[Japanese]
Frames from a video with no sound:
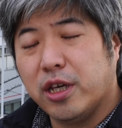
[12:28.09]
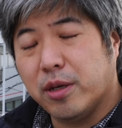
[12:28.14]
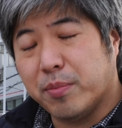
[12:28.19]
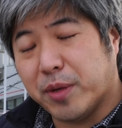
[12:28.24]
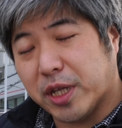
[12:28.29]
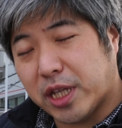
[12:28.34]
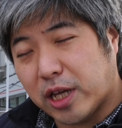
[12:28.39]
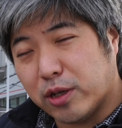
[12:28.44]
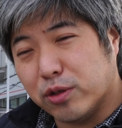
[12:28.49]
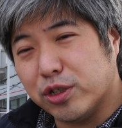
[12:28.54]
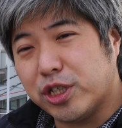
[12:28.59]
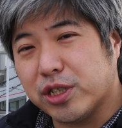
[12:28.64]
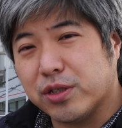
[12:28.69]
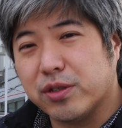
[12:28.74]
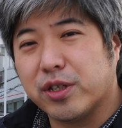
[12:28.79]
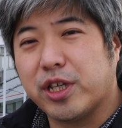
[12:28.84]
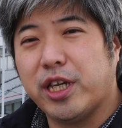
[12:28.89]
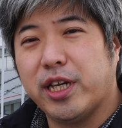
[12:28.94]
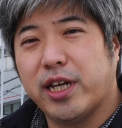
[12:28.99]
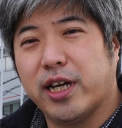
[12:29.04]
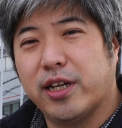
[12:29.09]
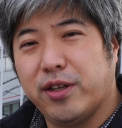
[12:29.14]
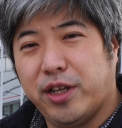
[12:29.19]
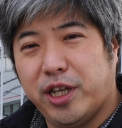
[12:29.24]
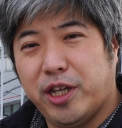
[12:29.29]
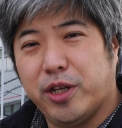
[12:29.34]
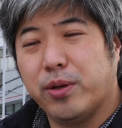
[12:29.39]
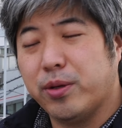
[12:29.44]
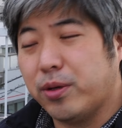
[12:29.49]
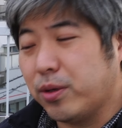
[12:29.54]
まあ、楽しく気軽
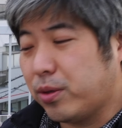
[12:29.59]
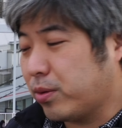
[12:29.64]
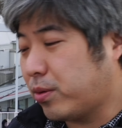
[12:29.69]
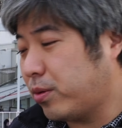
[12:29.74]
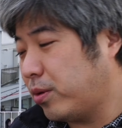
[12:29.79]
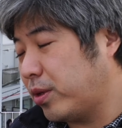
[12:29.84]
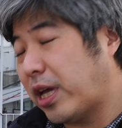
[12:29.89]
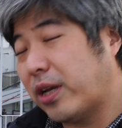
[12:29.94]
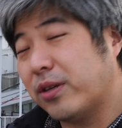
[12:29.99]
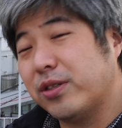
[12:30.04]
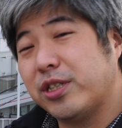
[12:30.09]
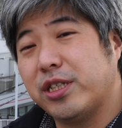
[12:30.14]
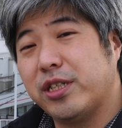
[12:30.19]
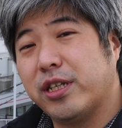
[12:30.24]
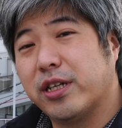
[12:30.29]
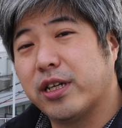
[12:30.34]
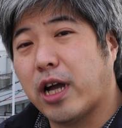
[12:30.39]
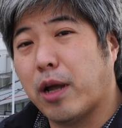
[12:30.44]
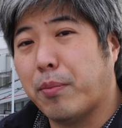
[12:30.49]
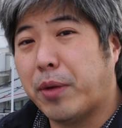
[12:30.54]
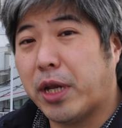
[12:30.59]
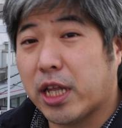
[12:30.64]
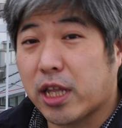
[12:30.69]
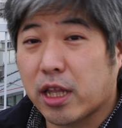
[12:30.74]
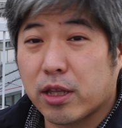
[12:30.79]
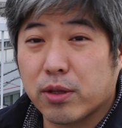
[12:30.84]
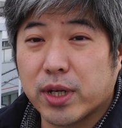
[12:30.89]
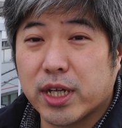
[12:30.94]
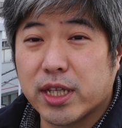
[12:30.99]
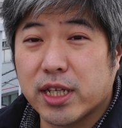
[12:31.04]
にいろいろとこう楽しんでるカメラ
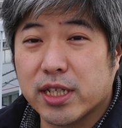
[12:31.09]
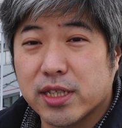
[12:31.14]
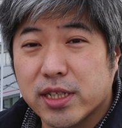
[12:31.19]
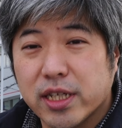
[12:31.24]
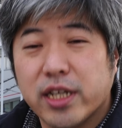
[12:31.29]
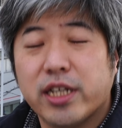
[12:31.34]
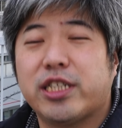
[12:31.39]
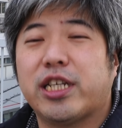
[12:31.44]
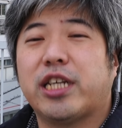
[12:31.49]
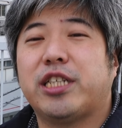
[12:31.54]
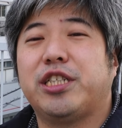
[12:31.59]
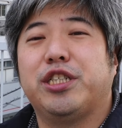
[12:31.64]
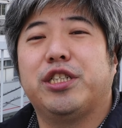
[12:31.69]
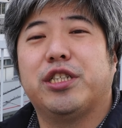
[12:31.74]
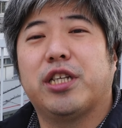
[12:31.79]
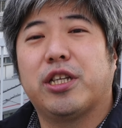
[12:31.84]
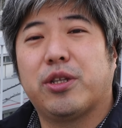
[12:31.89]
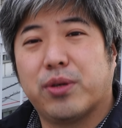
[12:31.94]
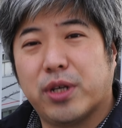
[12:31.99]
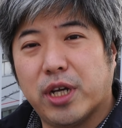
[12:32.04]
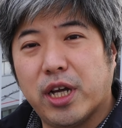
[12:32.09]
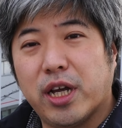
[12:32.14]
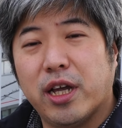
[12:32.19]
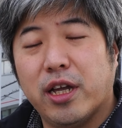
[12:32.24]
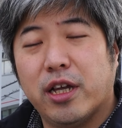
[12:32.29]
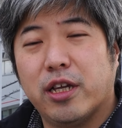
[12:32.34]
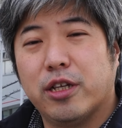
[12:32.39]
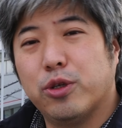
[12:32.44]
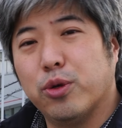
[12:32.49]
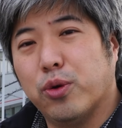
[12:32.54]
だとかですね写真だとか
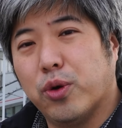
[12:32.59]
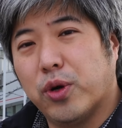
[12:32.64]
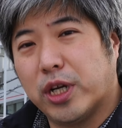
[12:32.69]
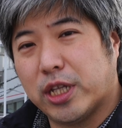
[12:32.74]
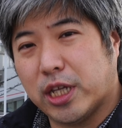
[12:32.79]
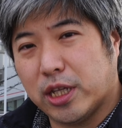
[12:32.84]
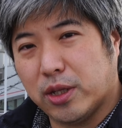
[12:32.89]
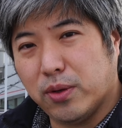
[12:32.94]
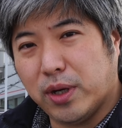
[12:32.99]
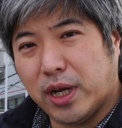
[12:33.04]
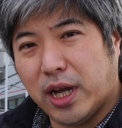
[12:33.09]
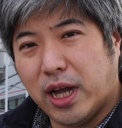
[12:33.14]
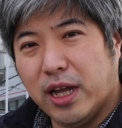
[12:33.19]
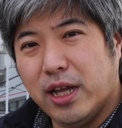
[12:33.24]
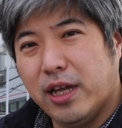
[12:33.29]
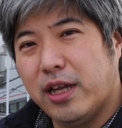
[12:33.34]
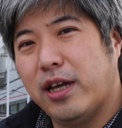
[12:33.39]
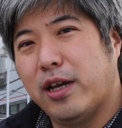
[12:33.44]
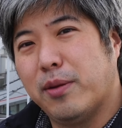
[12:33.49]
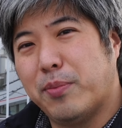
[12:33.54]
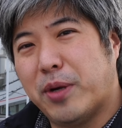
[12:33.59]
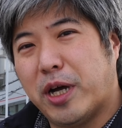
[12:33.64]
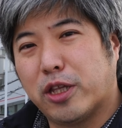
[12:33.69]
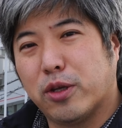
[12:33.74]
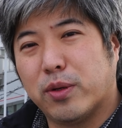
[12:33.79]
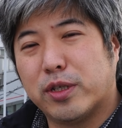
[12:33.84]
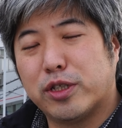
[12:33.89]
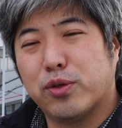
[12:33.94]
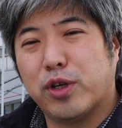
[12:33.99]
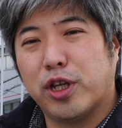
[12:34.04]
動画だとかまあ、あ
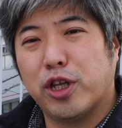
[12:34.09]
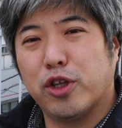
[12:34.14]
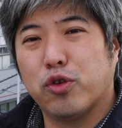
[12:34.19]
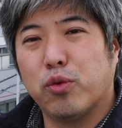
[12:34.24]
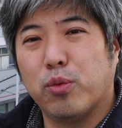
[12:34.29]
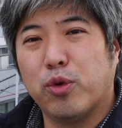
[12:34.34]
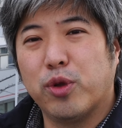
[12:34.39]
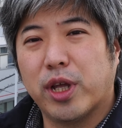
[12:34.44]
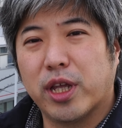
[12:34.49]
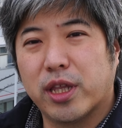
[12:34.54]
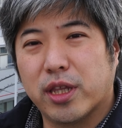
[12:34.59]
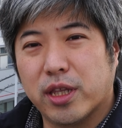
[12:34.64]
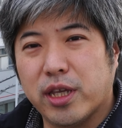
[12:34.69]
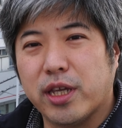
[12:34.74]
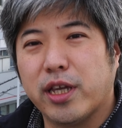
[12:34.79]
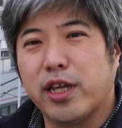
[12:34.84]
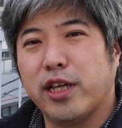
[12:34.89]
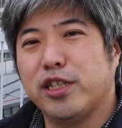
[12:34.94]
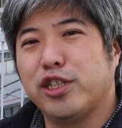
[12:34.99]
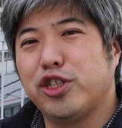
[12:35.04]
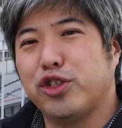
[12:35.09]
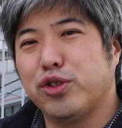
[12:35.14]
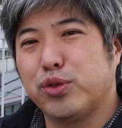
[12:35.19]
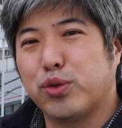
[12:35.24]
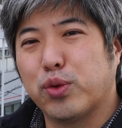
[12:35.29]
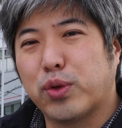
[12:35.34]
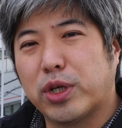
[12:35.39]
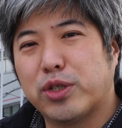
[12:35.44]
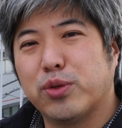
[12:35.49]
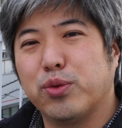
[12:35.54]
とはそれに伴って編集
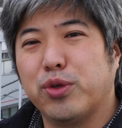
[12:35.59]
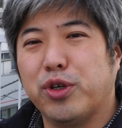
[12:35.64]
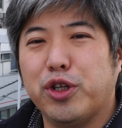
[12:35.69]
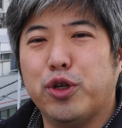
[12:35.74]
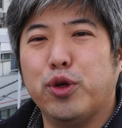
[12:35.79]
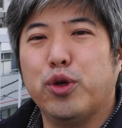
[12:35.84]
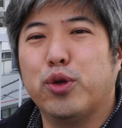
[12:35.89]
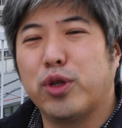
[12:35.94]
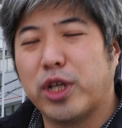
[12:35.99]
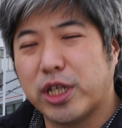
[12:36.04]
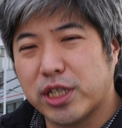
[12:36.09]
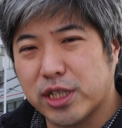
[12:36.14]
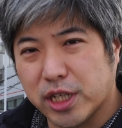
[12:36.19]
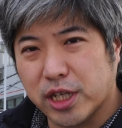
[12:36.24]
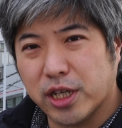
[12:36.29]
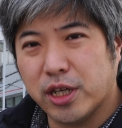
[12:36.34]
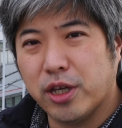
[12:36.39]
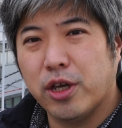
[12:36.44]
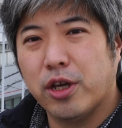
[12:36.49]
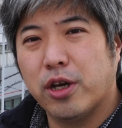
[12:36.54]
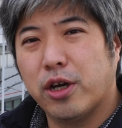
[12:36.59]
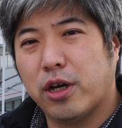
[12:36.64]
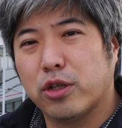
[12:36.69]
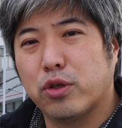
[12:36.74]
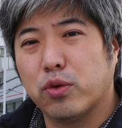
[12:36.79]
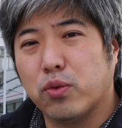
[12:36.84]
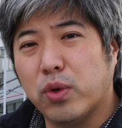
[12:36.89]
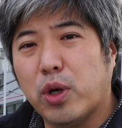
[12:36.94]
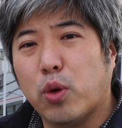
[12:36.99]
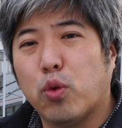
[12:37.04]
とかそういういろいろですねあ
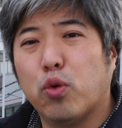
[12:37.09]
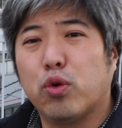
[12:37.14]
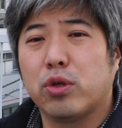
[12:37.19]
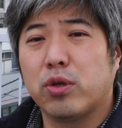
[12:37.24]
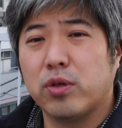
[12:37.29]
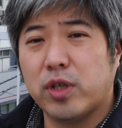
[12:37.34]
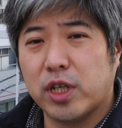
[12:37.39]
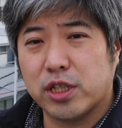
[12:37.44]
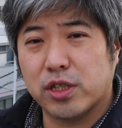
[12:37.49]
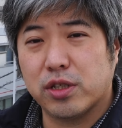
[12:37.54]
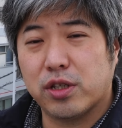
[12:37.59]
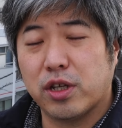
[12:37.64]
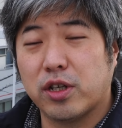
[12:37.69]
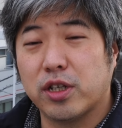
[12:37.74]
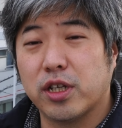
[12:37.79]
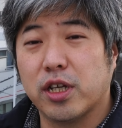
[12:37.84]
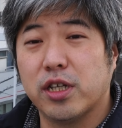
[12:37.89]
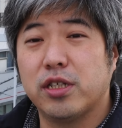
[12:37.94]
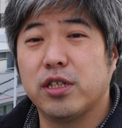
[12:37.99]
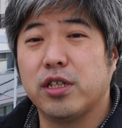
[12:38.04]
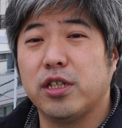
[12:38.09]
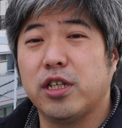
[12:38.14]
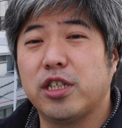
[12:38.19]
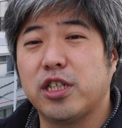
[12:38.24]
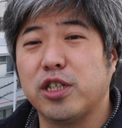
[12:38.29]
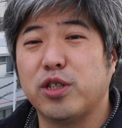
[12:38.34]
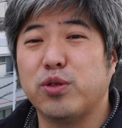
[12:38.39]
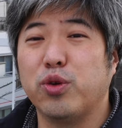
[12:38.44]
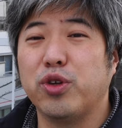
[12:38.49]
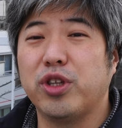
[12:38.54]
とはオールドレンズっていうのが大好きでし
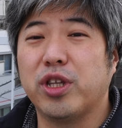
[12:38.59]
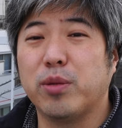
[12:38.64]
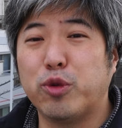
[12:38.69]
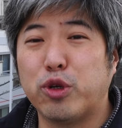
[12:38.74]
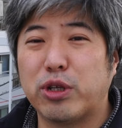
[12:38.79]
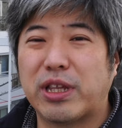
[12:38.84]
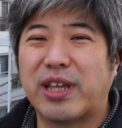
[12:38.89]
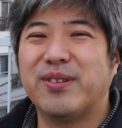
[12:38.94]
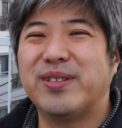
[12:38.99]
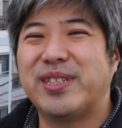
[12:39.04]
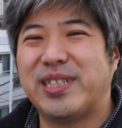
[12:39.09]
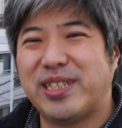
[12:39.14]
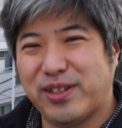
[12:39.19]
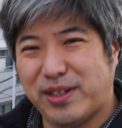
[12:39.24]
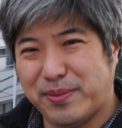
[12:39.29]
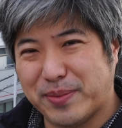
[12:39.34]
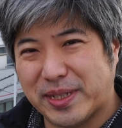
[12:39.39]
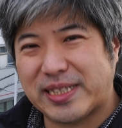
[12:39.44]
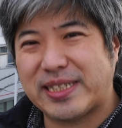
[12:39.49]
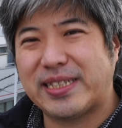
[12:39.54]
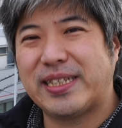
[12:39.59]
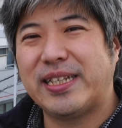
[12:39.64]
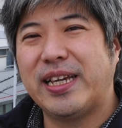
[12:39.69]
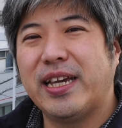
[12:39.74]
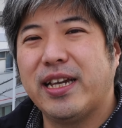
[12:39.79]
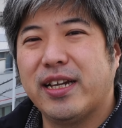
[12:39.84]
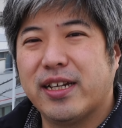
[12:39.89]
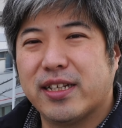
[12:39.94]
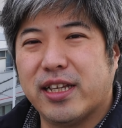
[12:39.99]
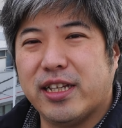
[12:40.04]
てそういったものを楽しんでおります
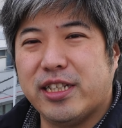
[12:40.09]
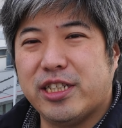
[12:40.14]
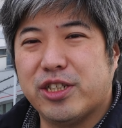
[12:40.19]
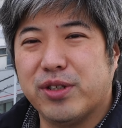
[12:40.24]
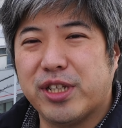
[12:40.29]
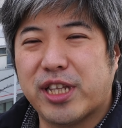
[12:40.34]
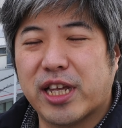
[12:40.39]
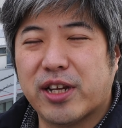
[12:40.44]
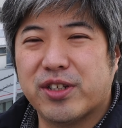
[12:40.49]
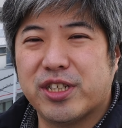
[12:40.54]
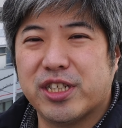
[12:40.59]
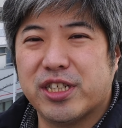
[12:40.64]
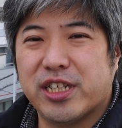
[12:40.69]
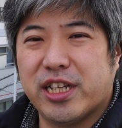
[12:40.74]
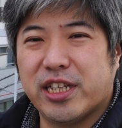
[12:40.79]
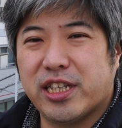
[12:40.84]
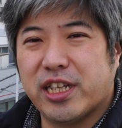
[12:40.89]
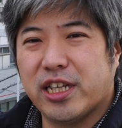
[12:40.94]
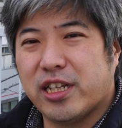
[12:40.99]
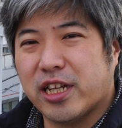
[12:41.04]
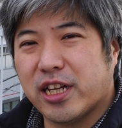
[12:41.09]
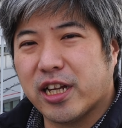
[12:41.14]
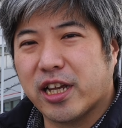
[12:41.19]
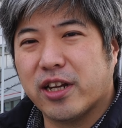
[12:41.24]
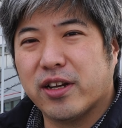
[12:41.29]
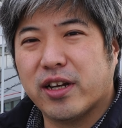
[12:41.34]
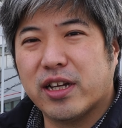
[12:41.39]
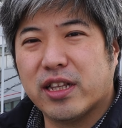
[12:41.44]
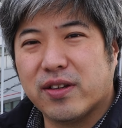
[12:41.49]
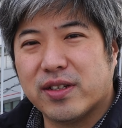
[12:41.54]
で一緒に楽しんでいっていただけ
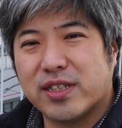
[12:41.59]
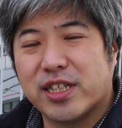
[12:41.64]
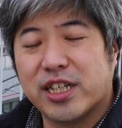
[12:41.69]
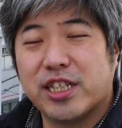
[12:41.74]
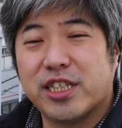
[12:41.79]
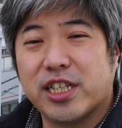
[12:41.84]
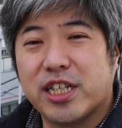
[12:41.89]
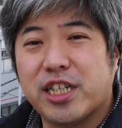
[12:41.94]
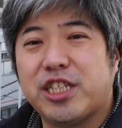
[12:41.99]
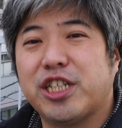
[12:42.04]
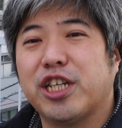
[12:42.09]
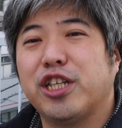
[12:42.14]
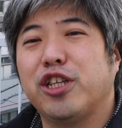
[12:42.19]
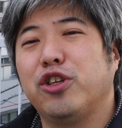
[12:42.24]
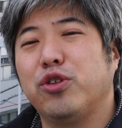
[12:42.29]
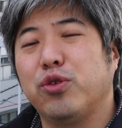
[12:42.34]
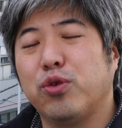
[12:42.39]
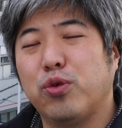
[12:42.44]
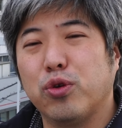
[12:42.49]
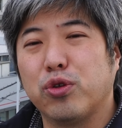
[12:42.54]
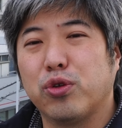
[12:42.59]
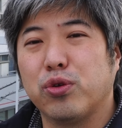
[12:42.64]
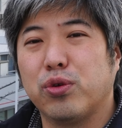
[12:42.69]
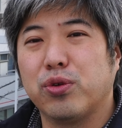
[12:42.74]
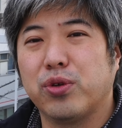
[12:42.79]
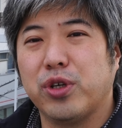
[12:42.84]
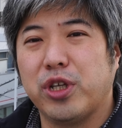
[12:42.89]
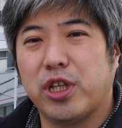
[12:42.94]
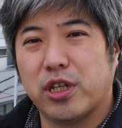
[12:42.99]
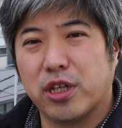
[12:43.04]
る方はぜひぜひチャンネルのご登
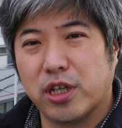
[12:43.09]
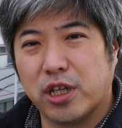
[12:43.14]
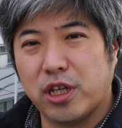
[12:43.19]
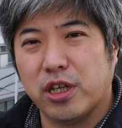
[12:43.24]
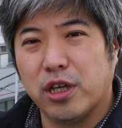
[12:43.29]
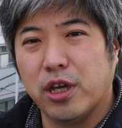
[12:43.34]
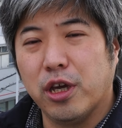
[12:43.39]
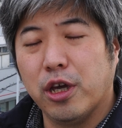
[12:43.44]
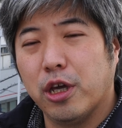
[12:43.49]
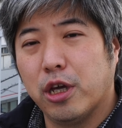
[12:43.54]
録いただき、